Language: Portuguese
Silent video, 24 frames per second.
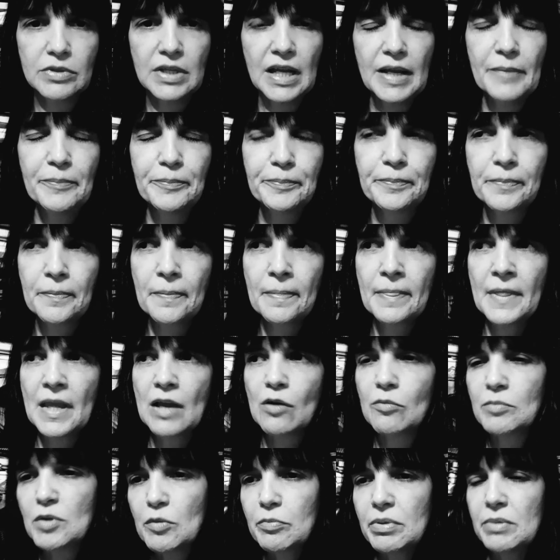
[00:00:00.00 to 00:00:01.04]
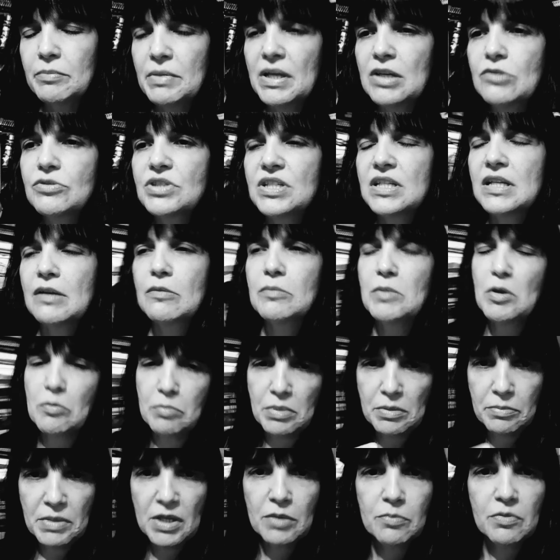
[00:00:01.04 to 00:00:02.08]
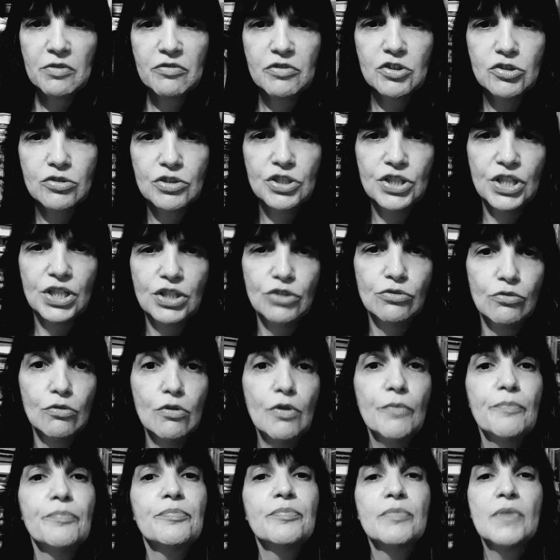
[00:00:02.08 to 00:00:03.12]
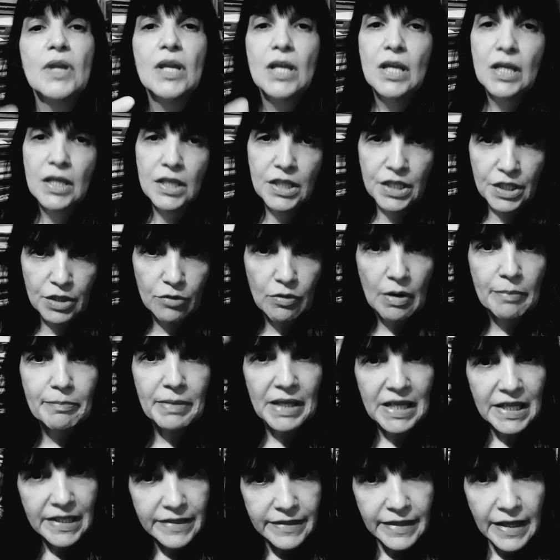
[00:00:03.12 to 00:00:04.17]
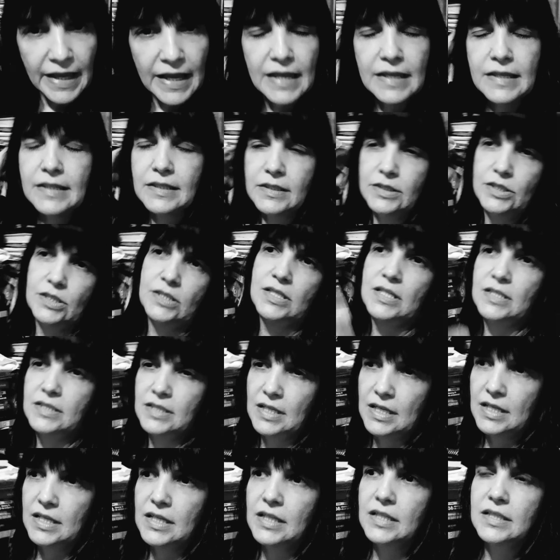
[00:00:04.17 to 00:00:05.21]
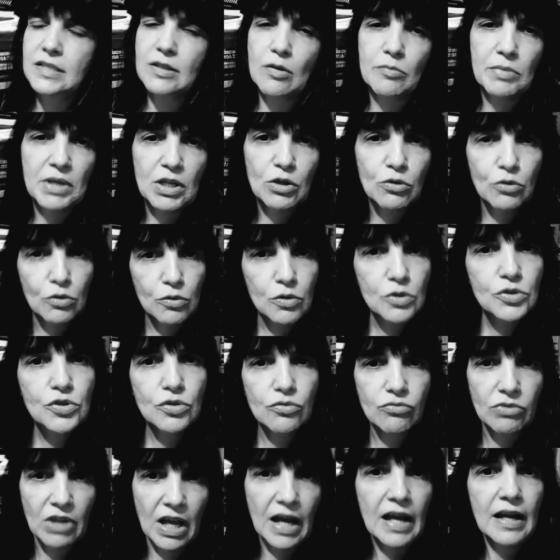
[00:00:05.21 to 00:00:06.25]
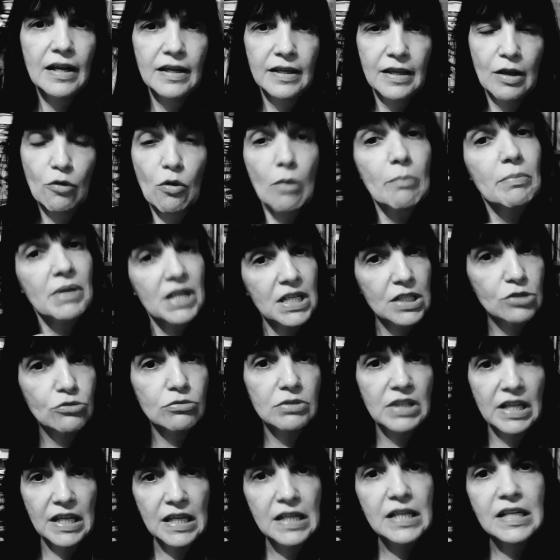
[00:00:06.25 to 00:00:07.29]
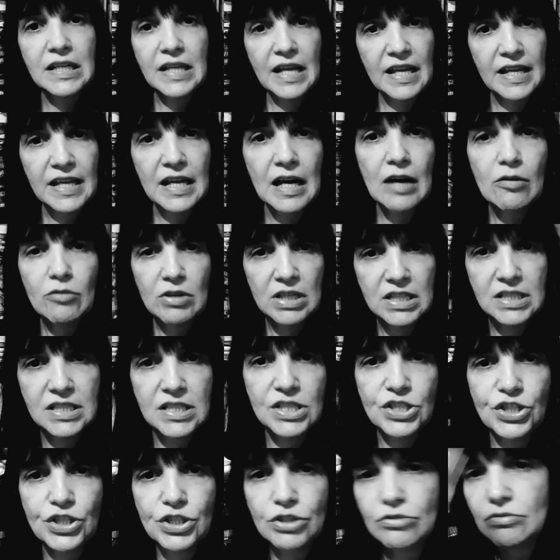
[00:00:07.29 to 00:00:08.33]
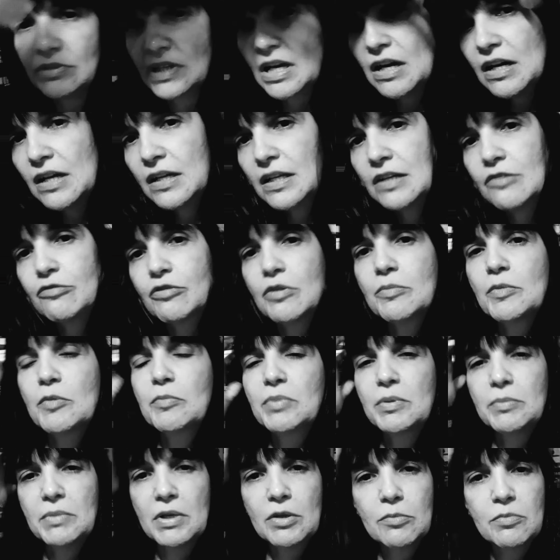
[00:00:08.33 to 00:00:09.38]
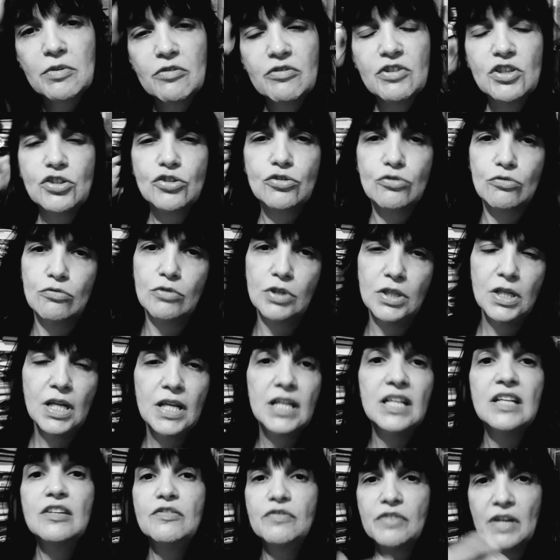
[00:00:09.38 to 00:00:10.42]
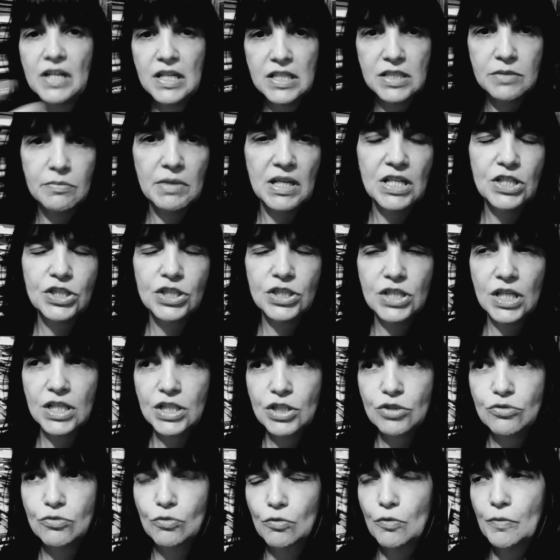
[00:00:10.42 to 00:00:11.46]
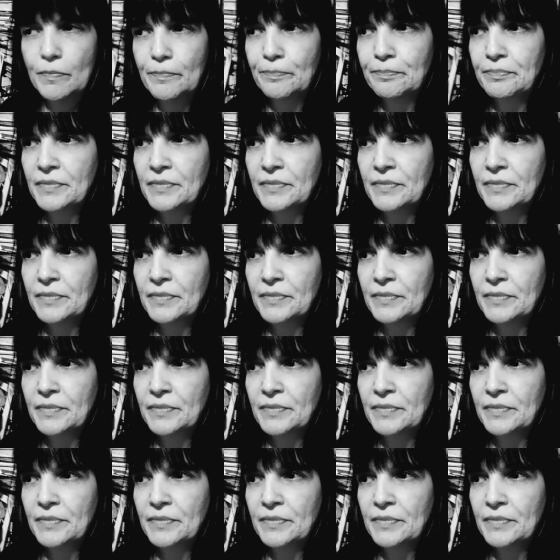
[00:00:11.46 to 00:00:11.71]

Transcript: né? O meu primeiro, o meu primeiro professor de Aikido, que eu apelidei de Sensei Rick Salben Grosso, tá? É o apelido dele, ele é real, ele existiu, tá? Ele foi meu primeiro professor, infelizmente, de Aikido,